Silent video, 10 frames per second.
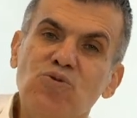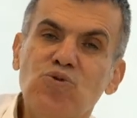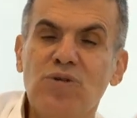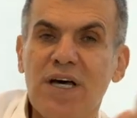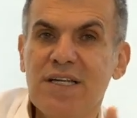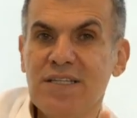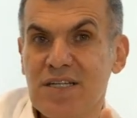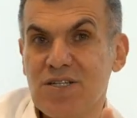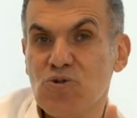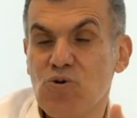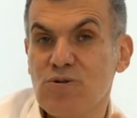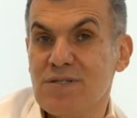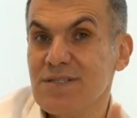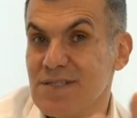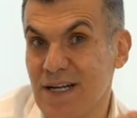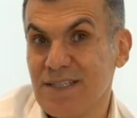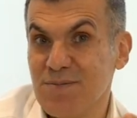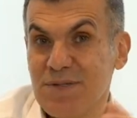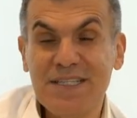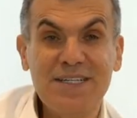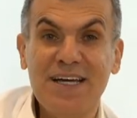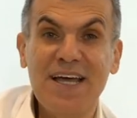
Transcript: 3 tane dikiş koysanız 6000 lira.